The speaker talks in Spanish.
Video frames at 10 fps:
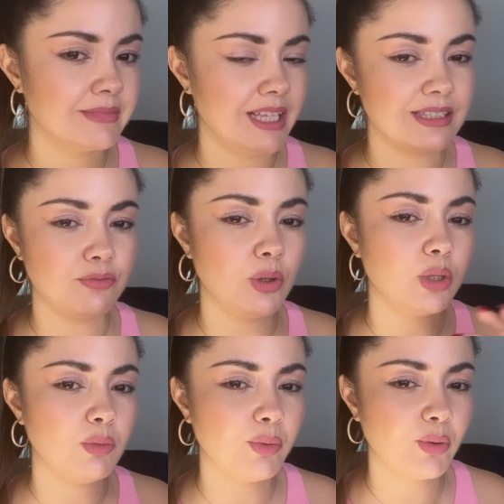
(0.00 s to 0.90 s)
Este fue el
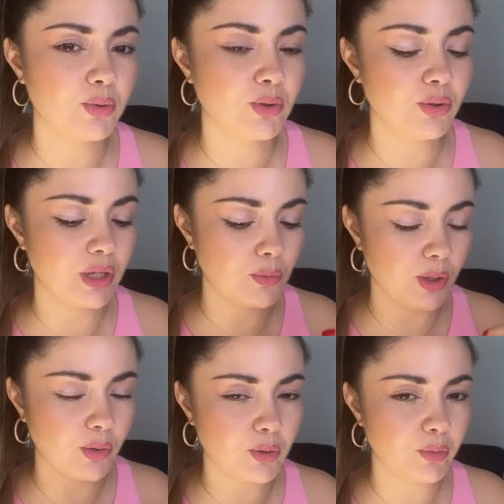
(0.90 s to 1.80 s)
último producto del
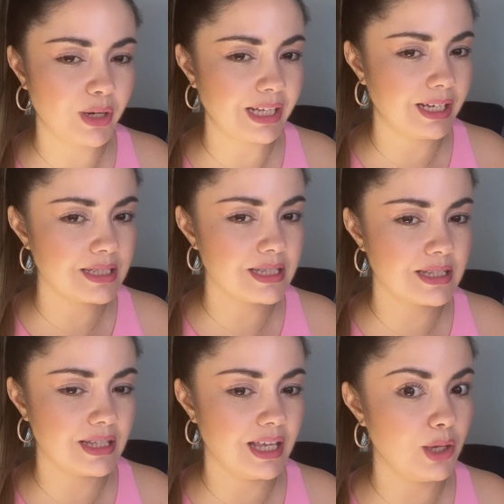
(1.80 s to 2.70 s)
cuidado corporal que les
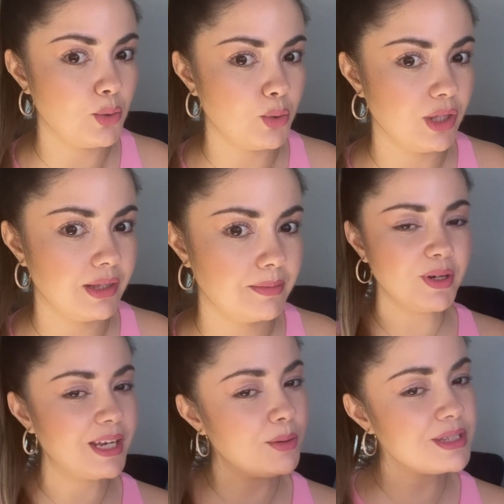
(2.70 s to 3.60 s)
enseñé hoy.
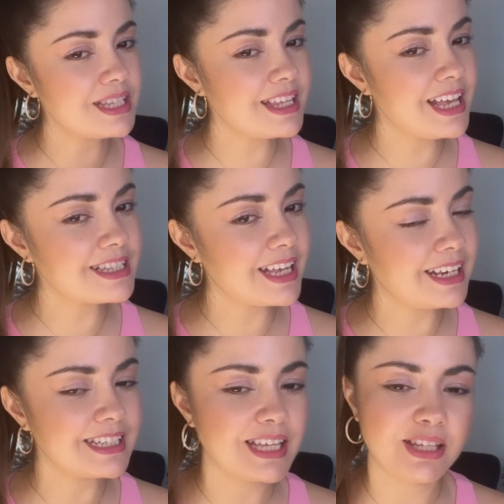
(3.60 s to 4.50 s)
Bueno, mis niñas,
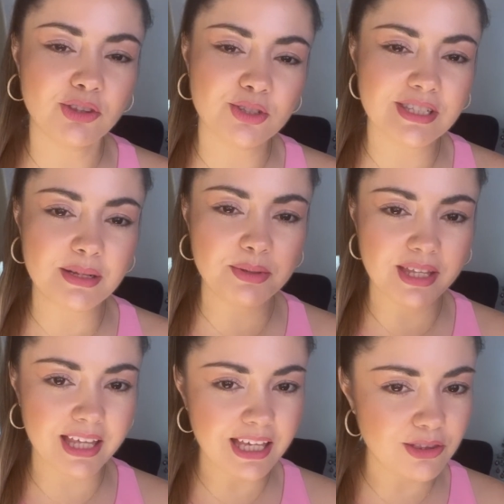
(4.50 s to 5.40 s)
ahí les dejé entonces el
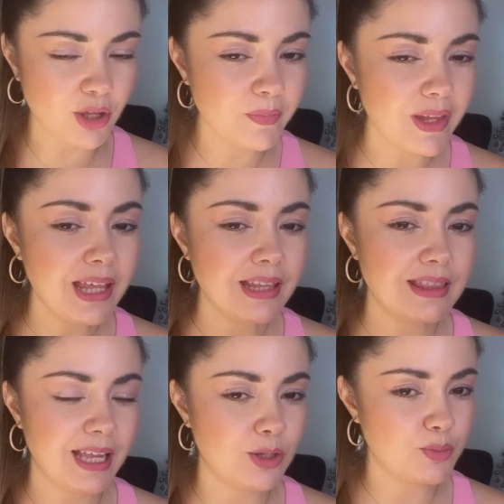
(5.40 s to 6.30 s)
videito
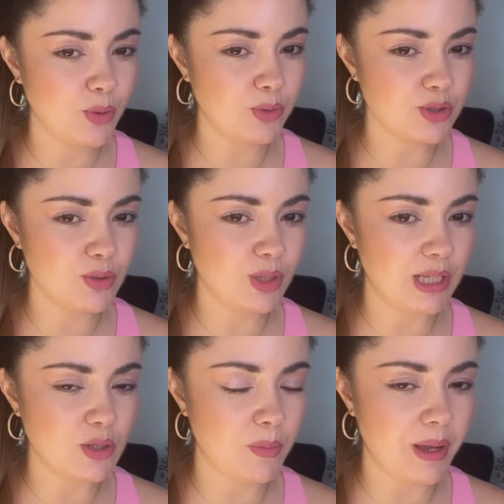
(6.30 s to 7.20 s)
de los productos que
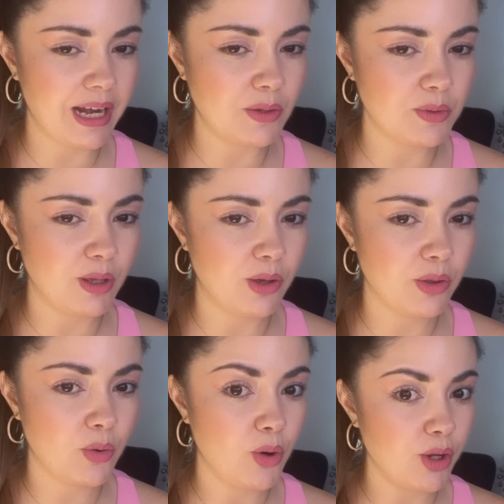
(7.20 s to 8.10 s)
utilizo para el
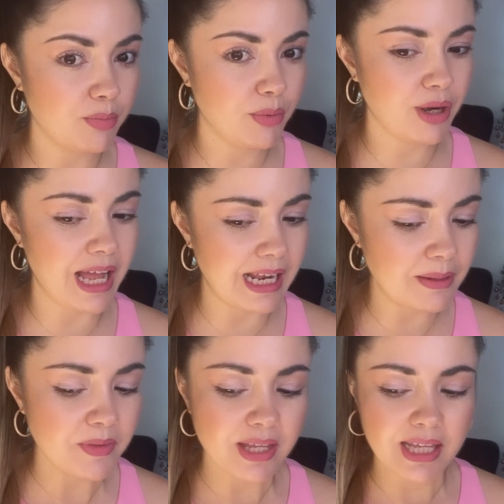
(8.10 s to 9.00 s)
cuidado
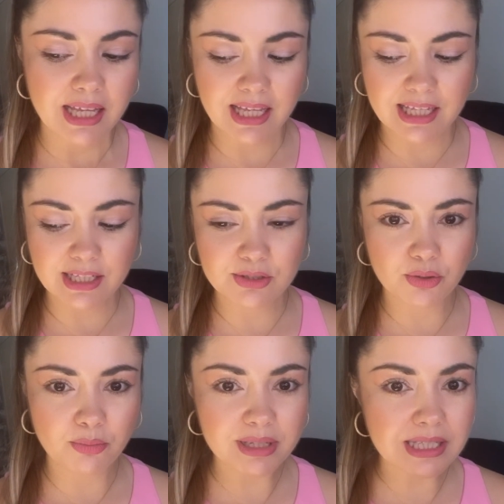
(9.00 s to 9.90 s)
corporal. Eh,
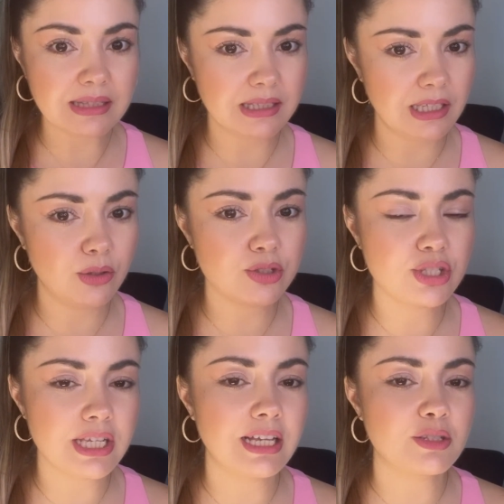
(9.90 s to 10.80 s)
son
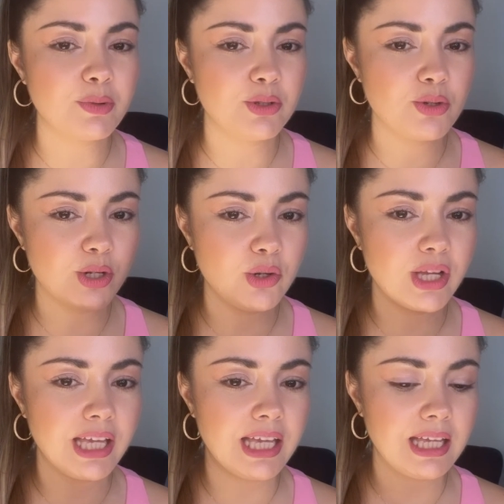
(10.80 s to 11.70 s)
bastanticos, chicas, pero yo
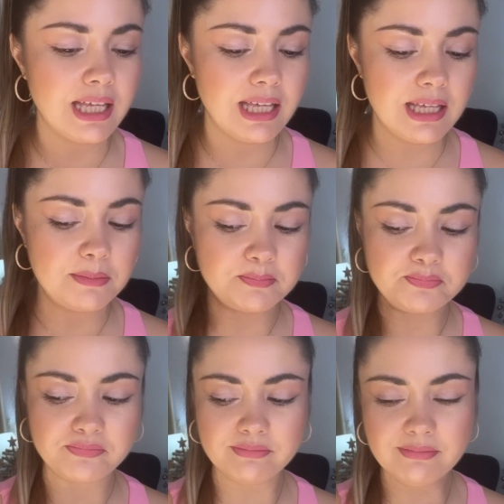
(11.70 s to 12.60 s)
creo que... Eh,
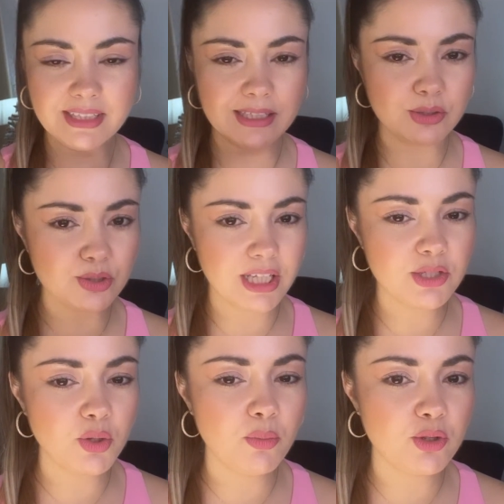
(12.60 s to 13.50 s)
si
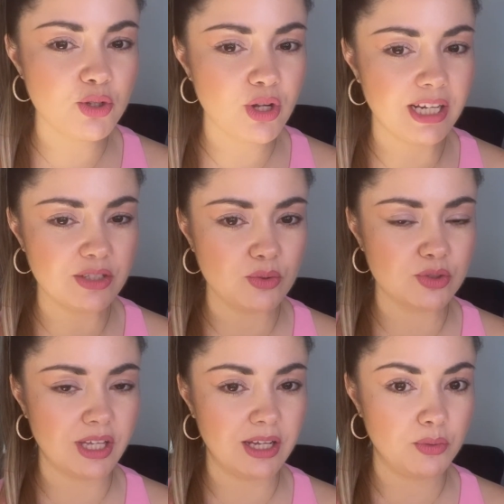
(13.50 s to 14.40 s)
ustedes son como yo, que les
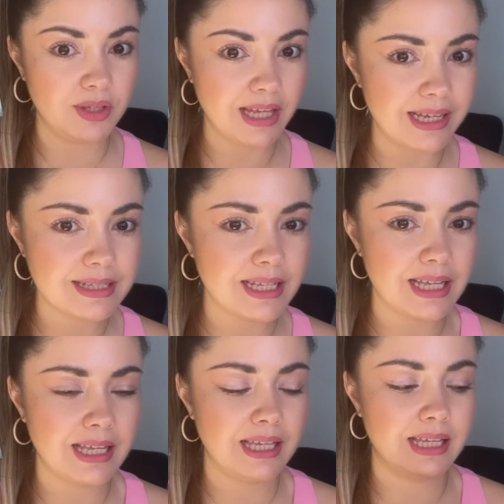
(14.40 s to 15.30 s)
gusta
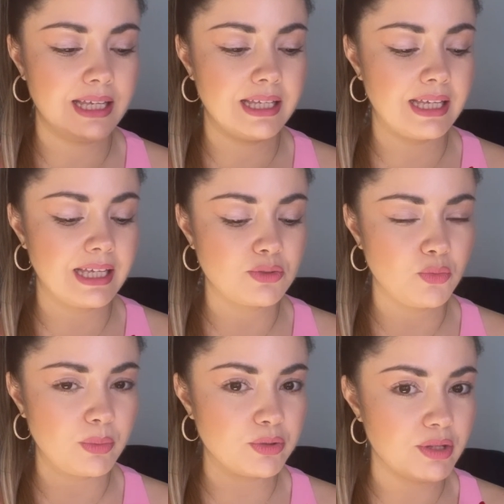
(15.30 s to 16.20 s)
cuidarse, que,
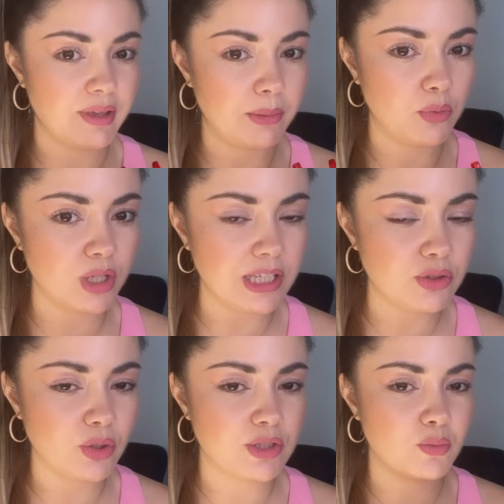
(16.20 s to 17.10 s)
su cuerpo se vea
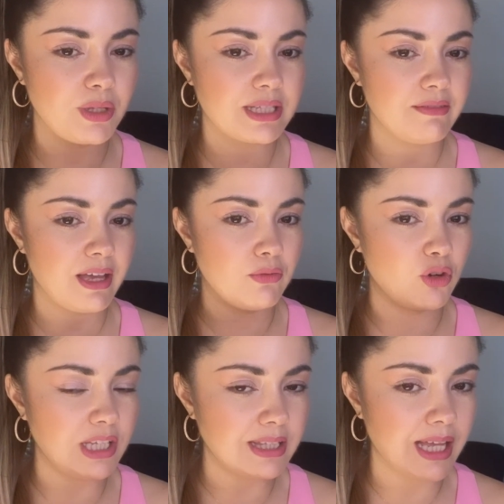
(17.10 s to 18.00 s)
bonito, que su piel se vea
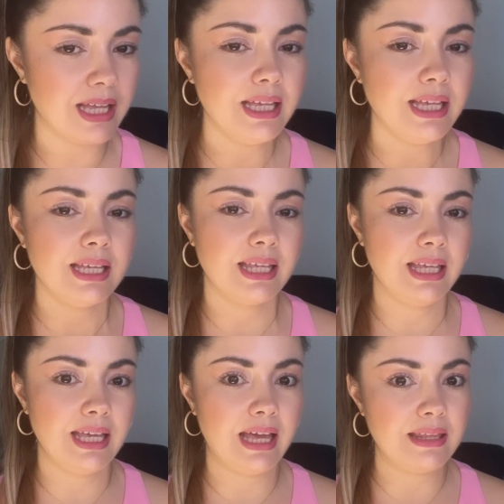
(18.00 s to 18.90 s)
bonita,
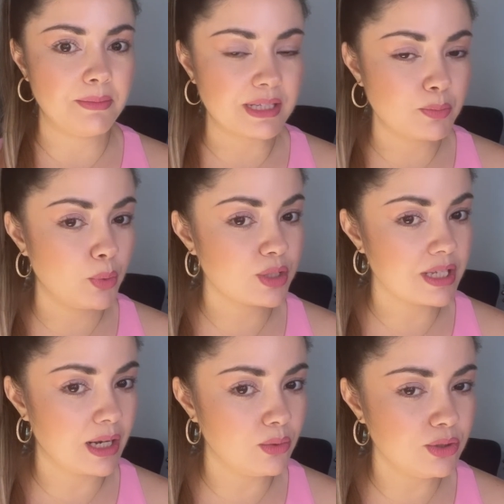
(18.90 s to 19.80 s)
que además por
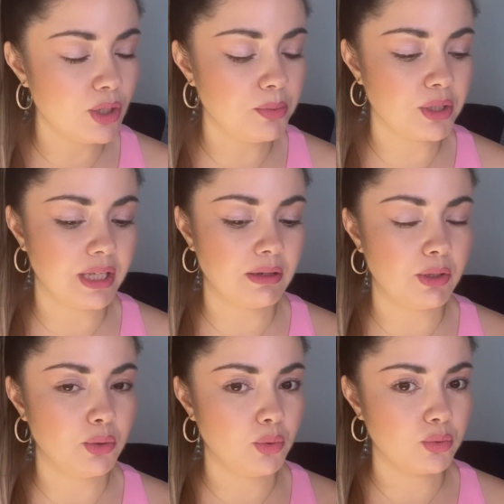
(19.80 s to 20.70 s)
salud, ¿no? Porque
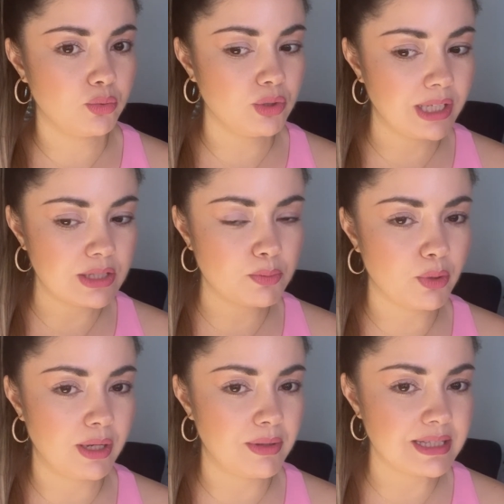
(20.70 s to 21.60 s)
cuando tú tienes
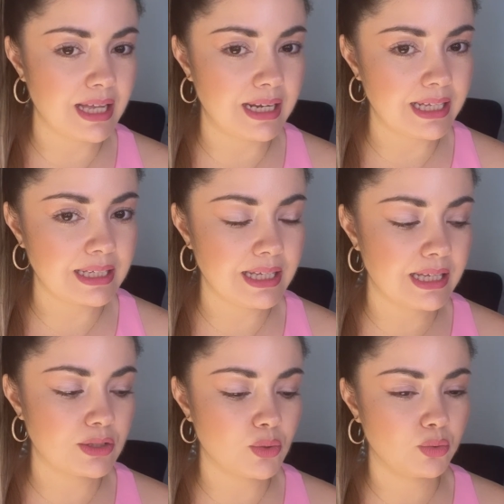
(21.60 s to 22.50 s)
problemas de
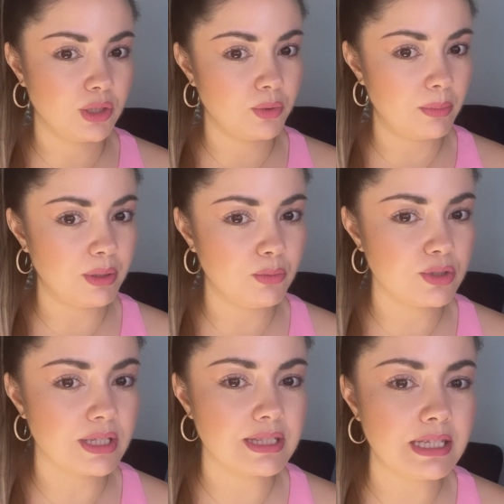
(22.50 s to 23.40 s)
alergias o tienes una piel
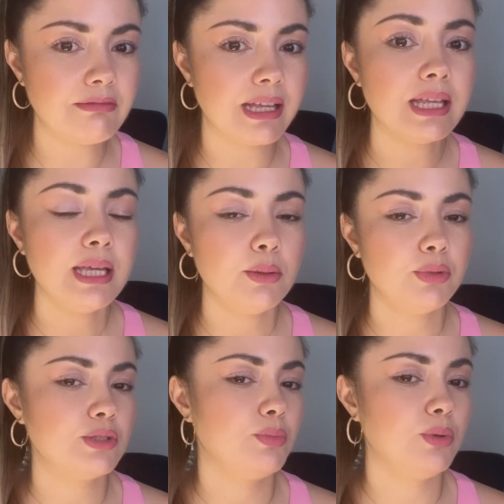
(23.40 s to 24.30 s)
muy sensible,
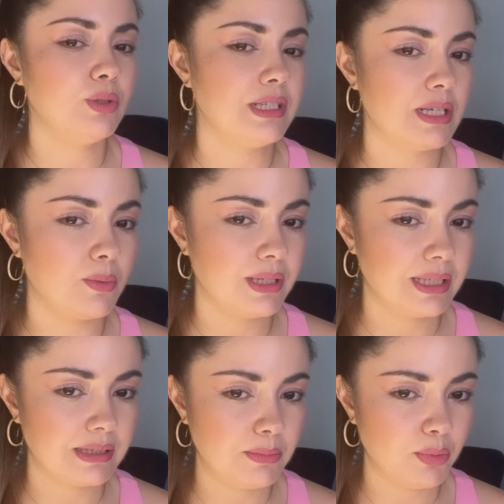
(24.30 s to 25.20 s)
pues no puedes utilizar
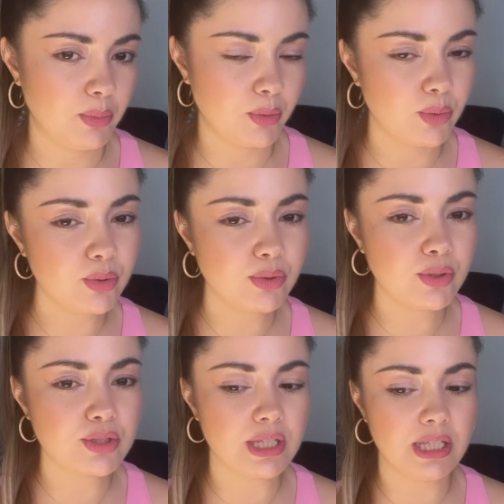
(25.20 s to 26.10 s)
cualquier tipo de
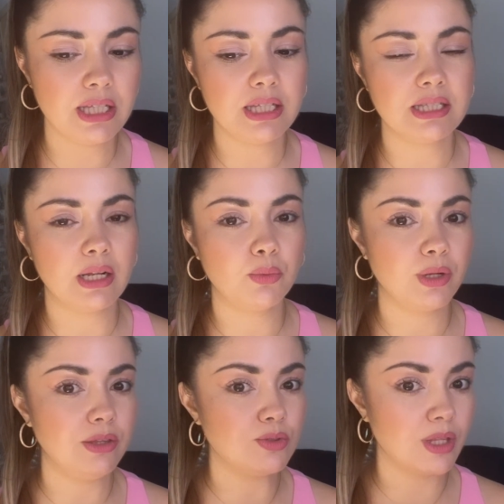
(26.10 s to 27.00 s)
productos. Y si
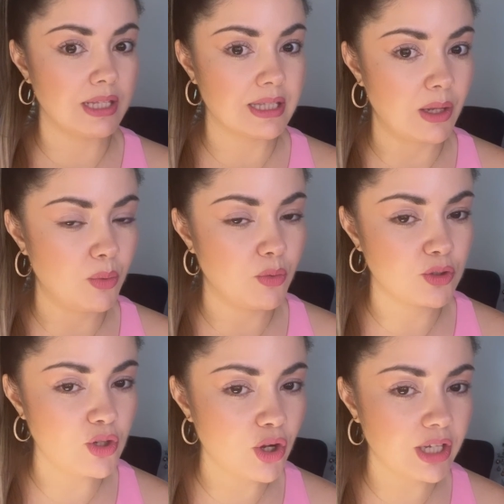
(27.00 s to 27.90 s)
alguna de ustedes está
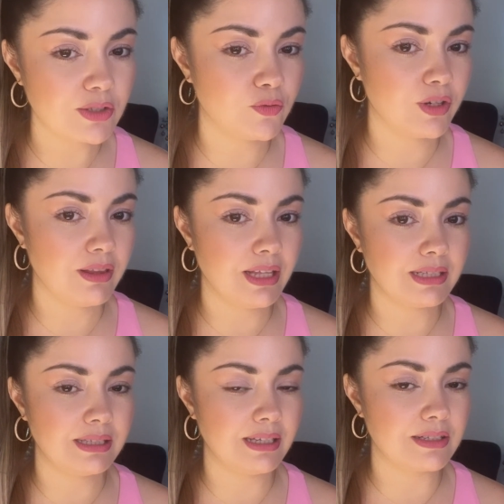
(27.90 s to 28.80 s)
como yo, que sufre de
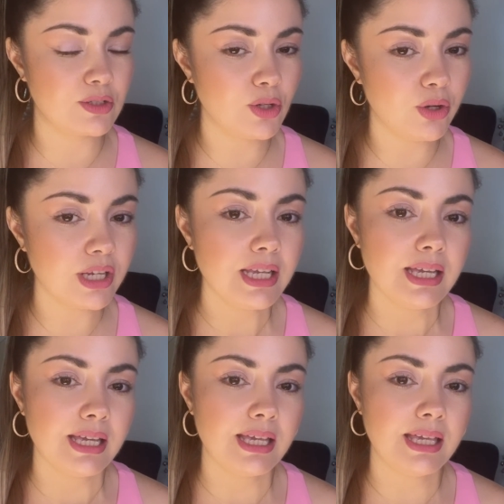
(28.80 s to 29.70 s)
irritación,
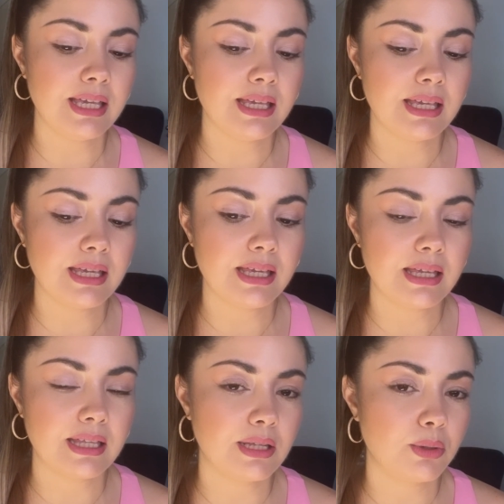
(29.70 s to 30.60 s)

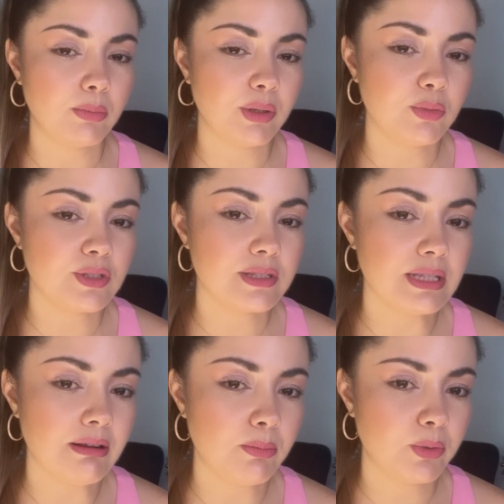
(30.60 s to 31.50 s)
eh, que tiene una piel muy
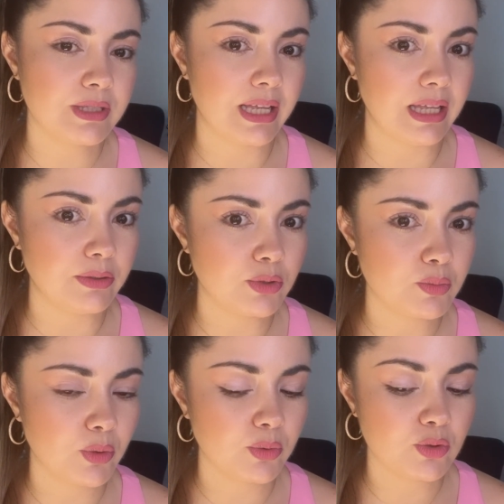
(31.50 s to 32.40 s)
sensible, pues hay
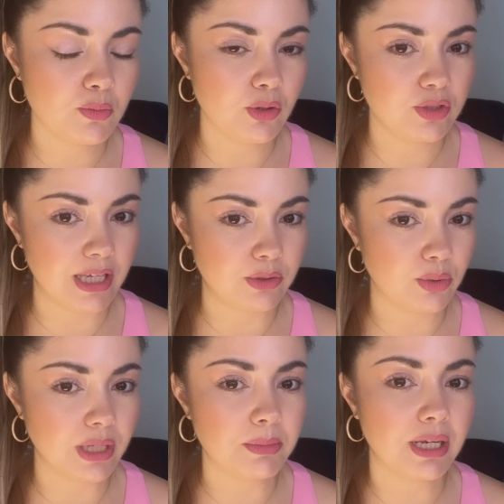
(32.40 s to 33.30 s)
unos productos como los de
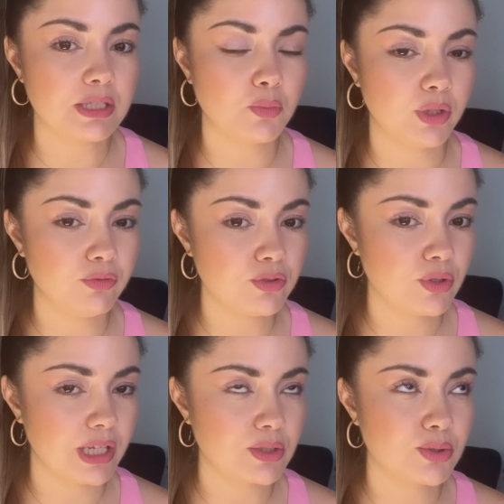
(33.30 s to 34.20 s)
Atoden que les puede
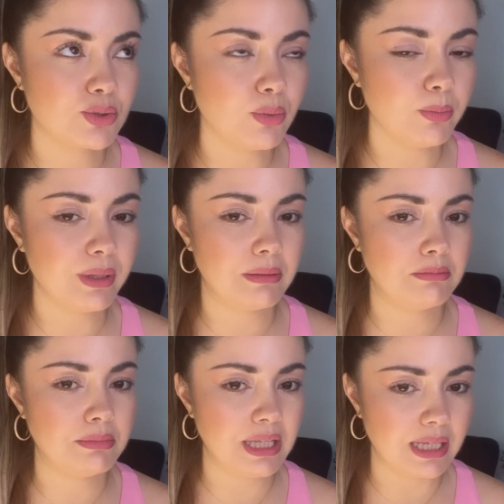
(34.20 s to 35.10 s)
funcionar súper
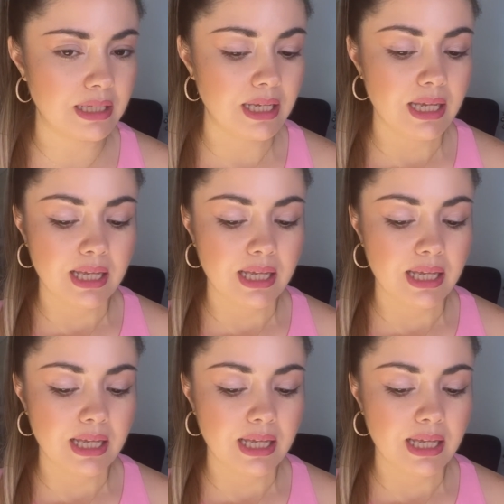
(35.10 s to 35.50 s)
bien.